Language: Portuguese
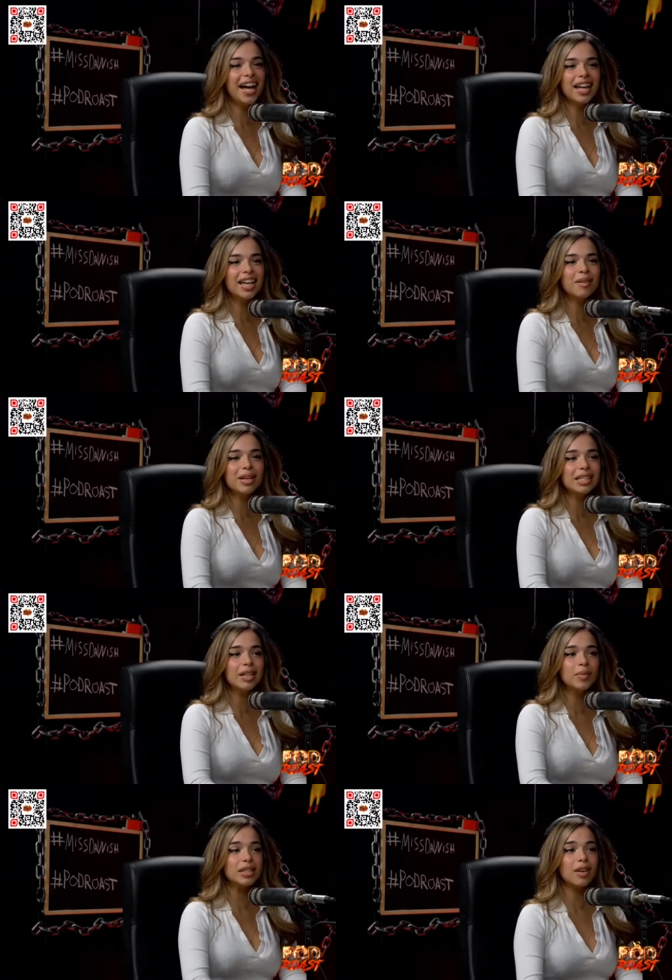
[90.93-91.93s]
Aí
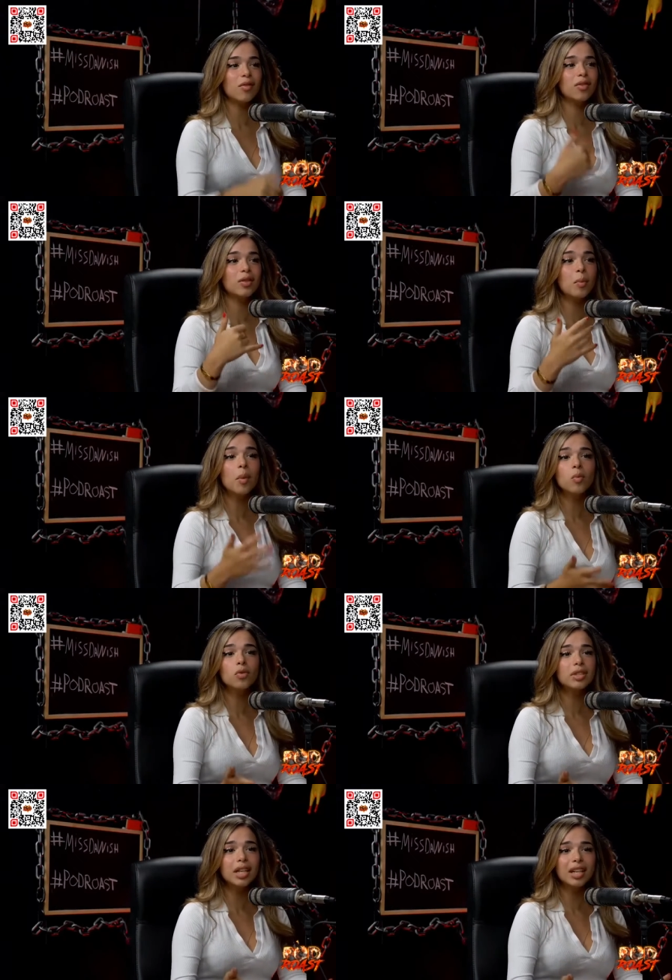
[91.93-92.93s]
basicamente estava a ouvir uma
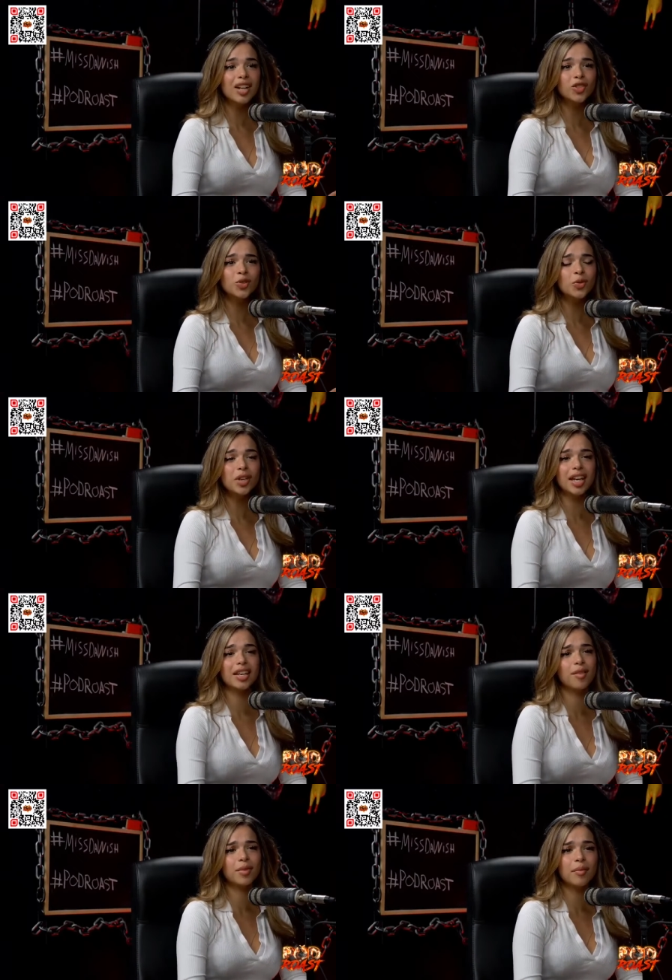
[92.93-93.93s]
música na altura,
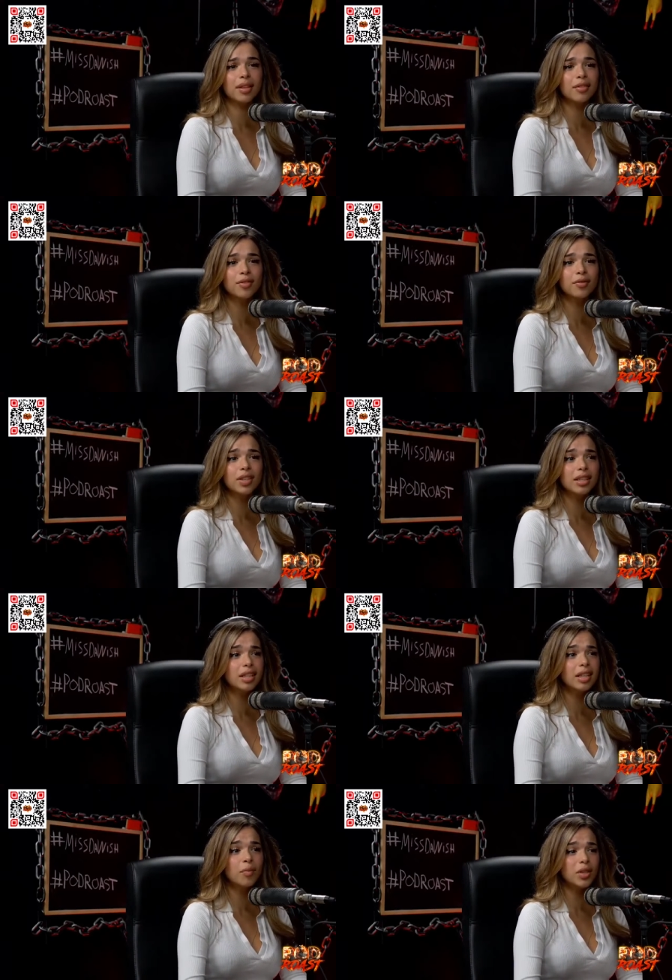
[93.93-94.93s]
que era da minha banda
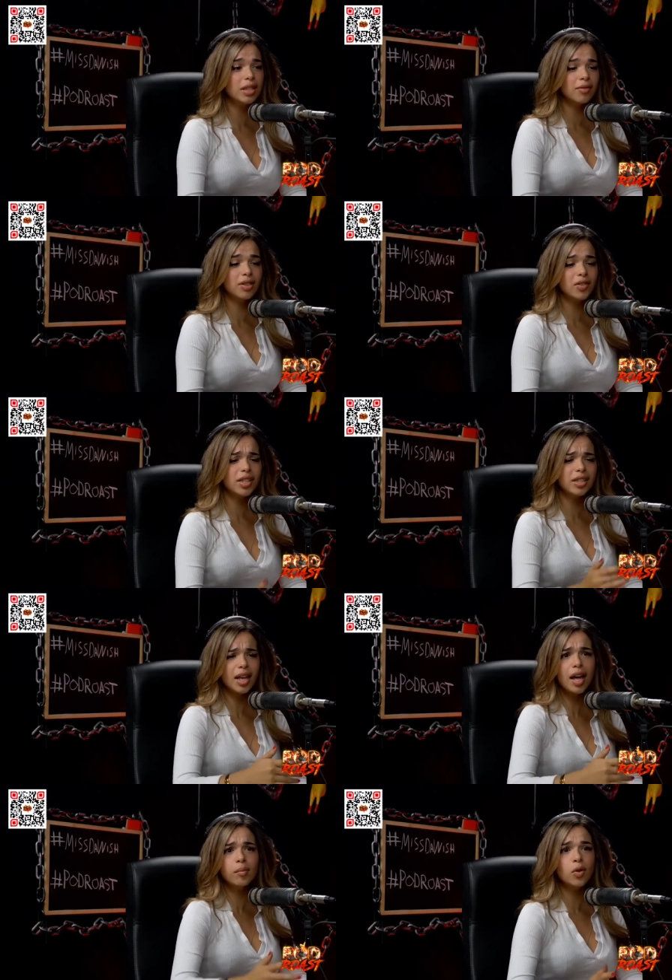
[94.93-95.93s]
favorita, e a moça virou-se e
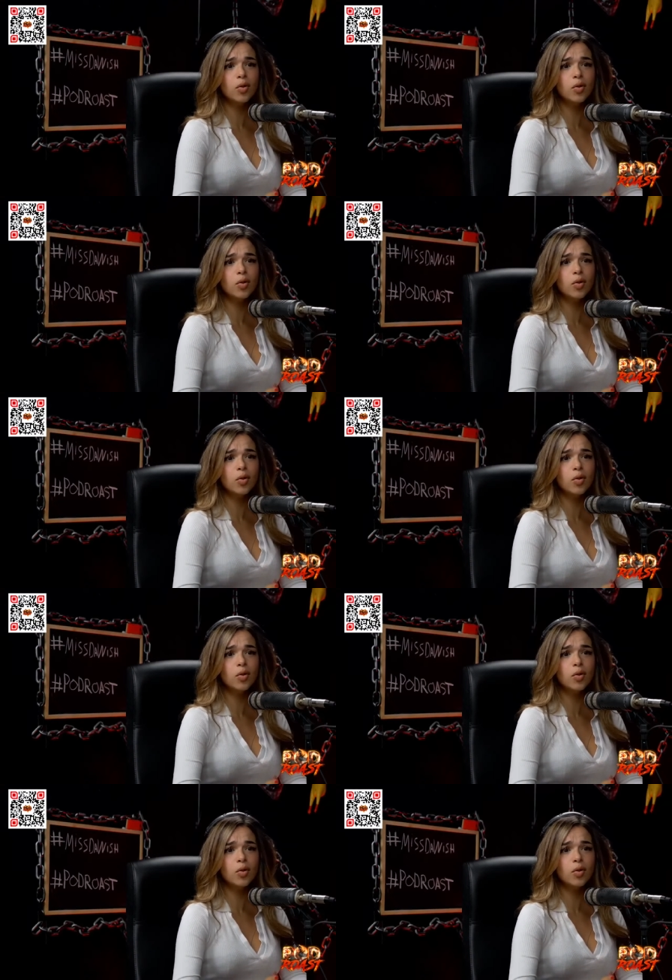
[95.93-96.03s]
disse: Ai,